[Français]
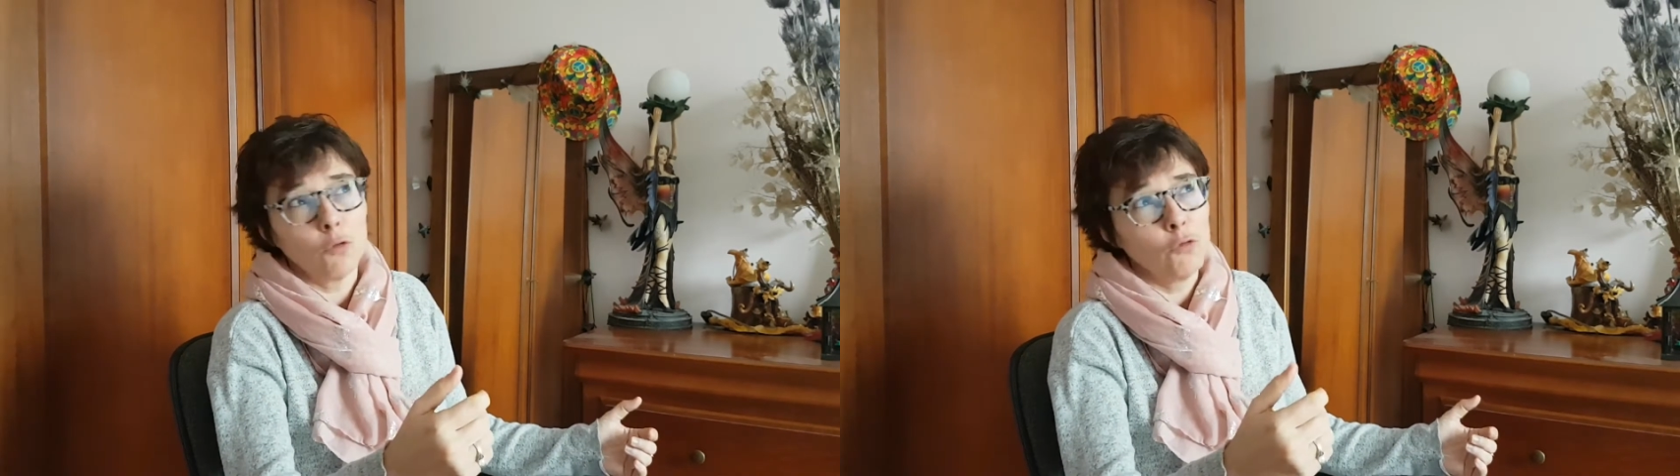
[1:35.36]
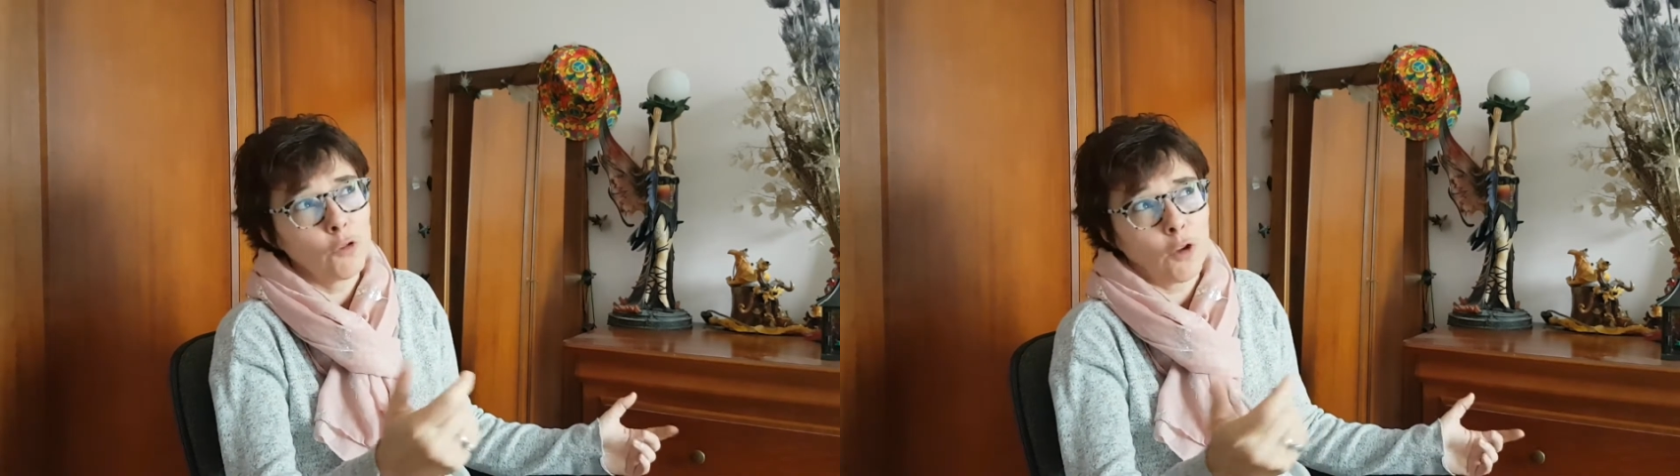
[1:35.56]

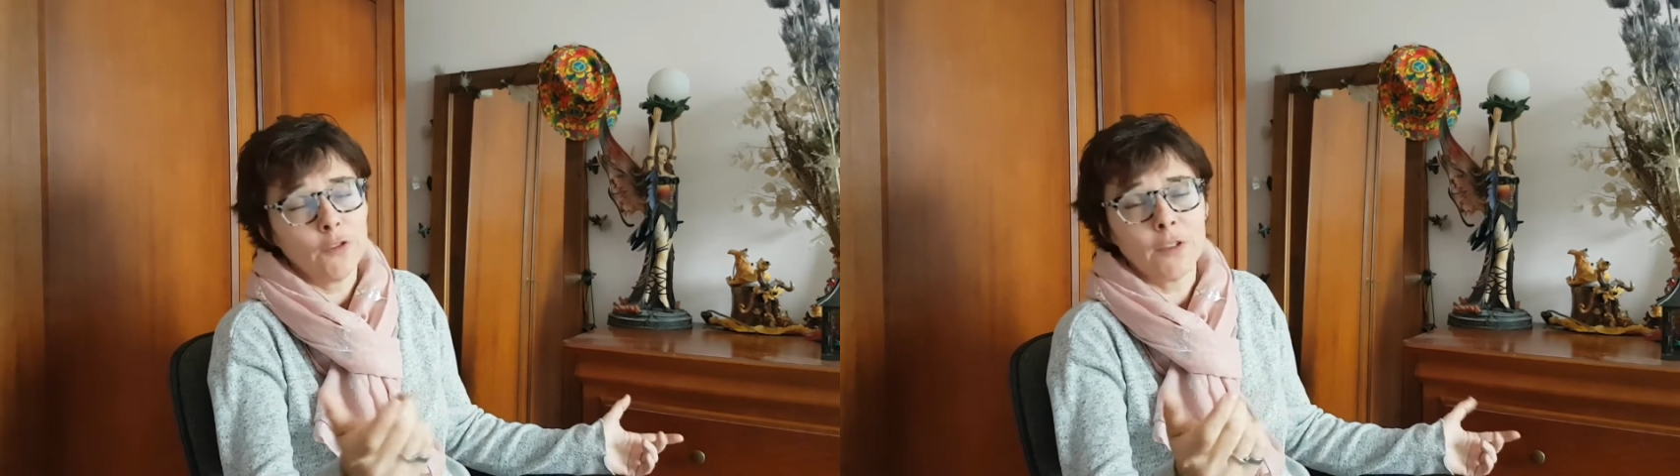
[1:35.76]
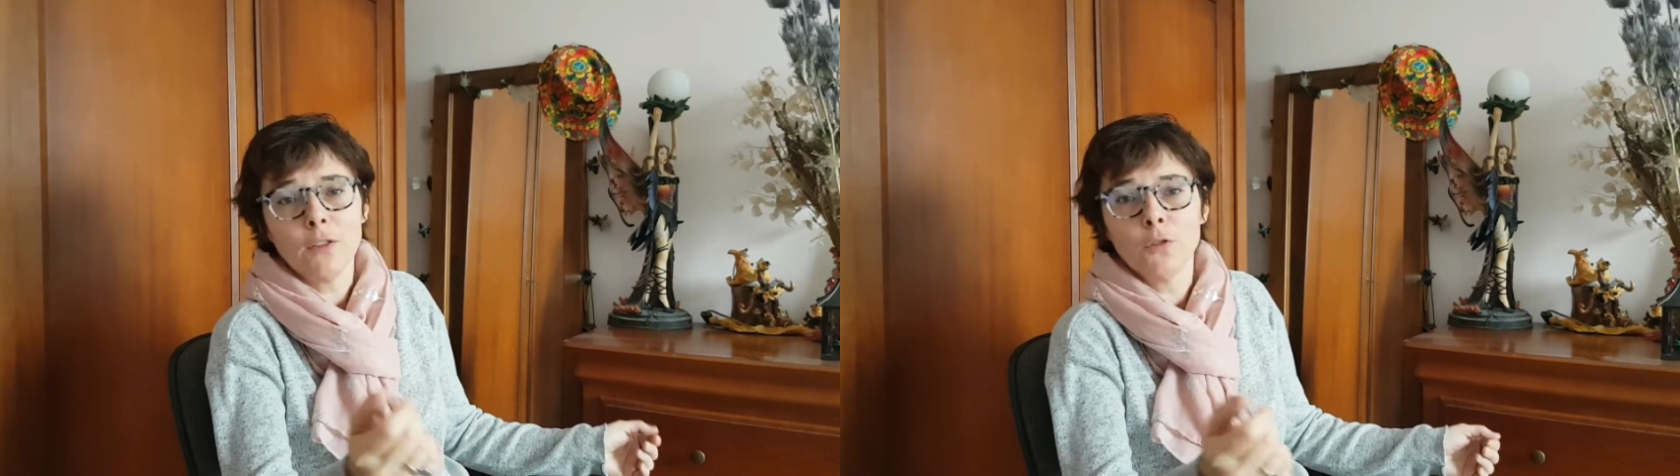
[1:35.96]
une
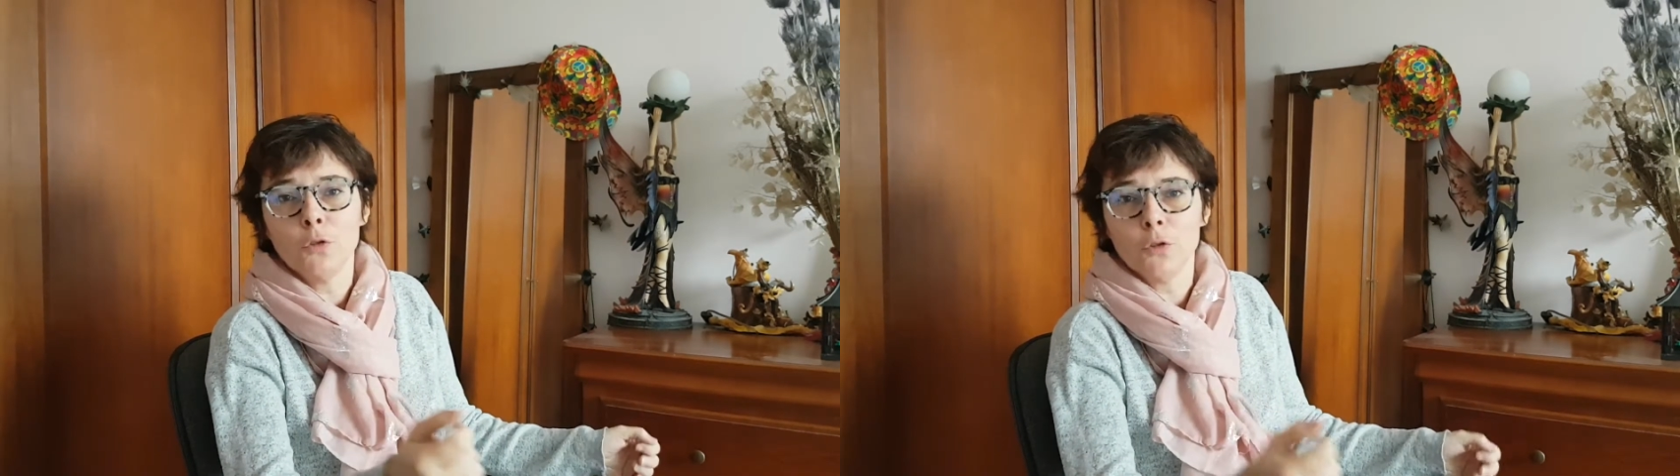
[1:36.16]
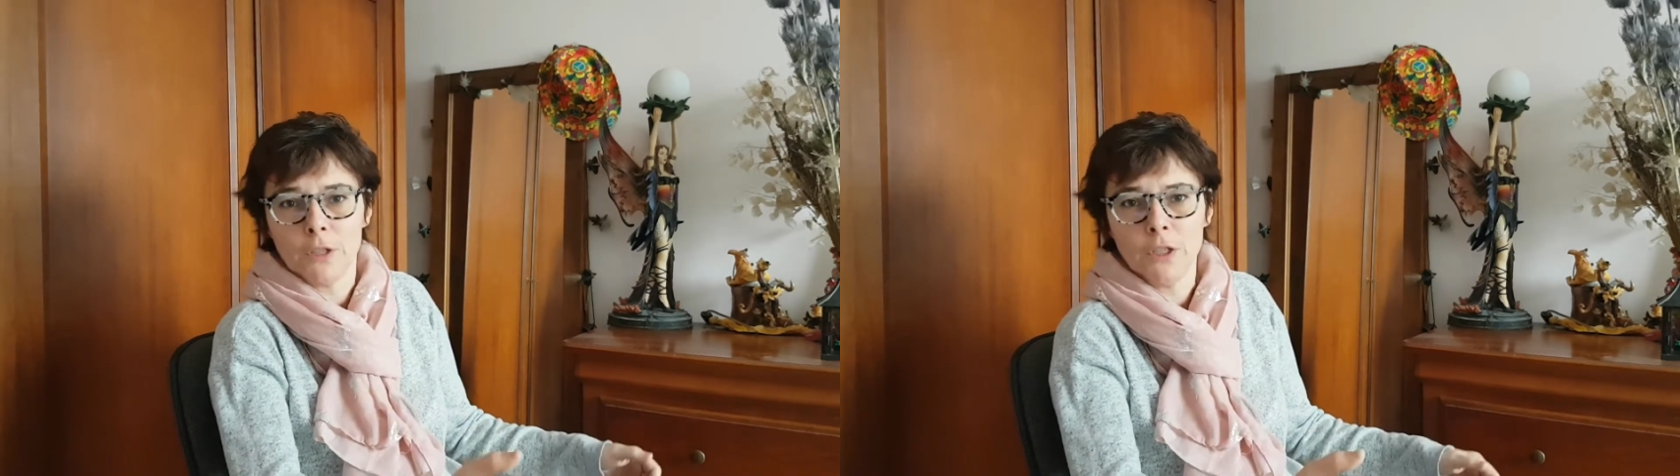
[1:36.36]
trentaine
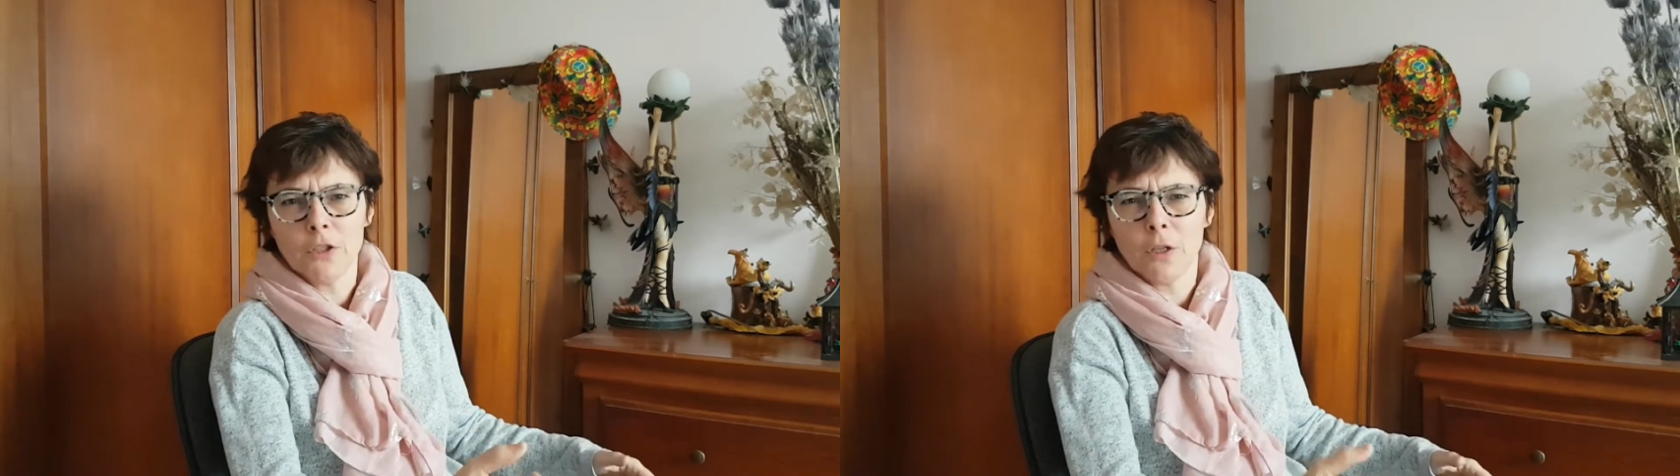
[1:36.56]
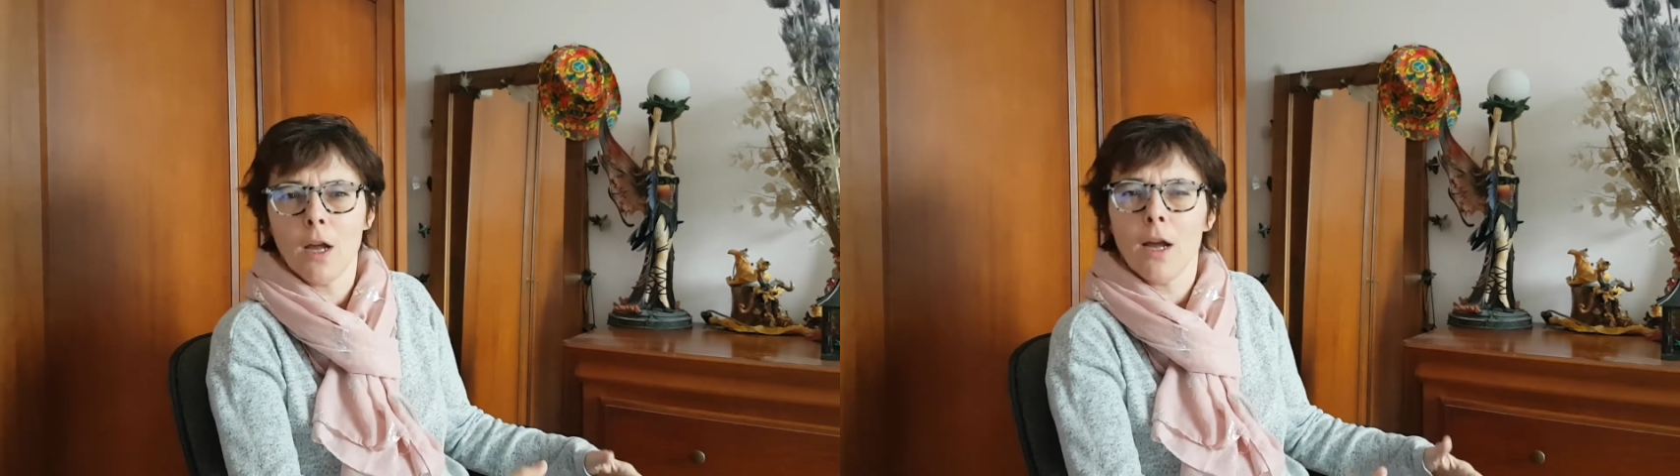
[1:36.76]
de
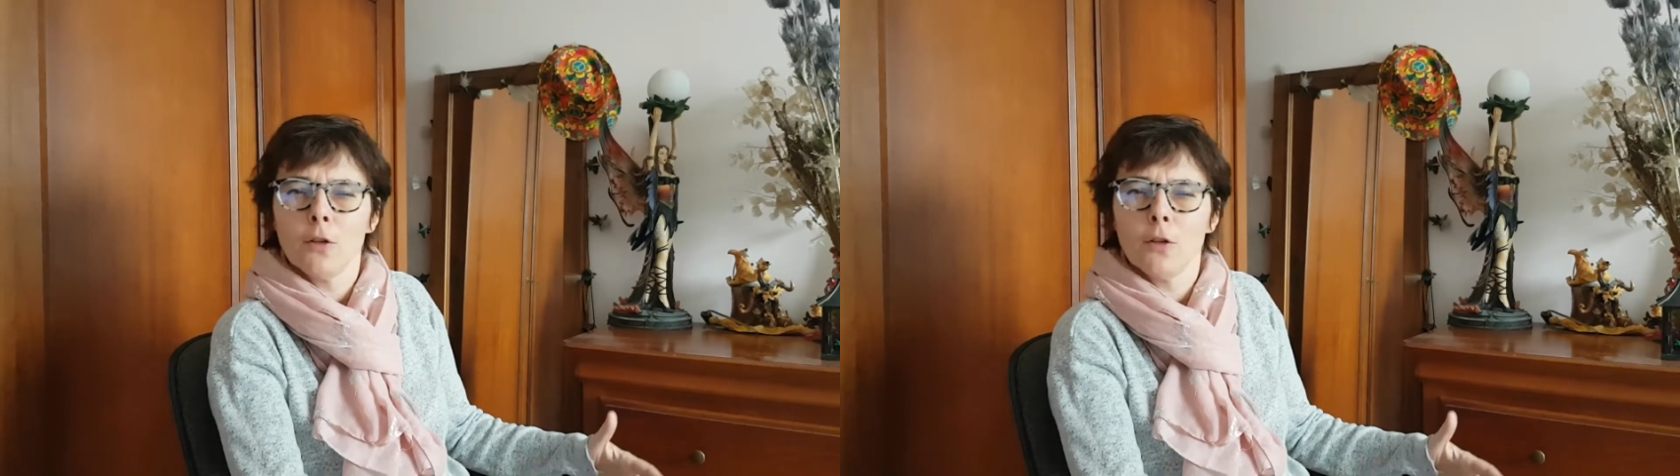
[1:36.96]
tiges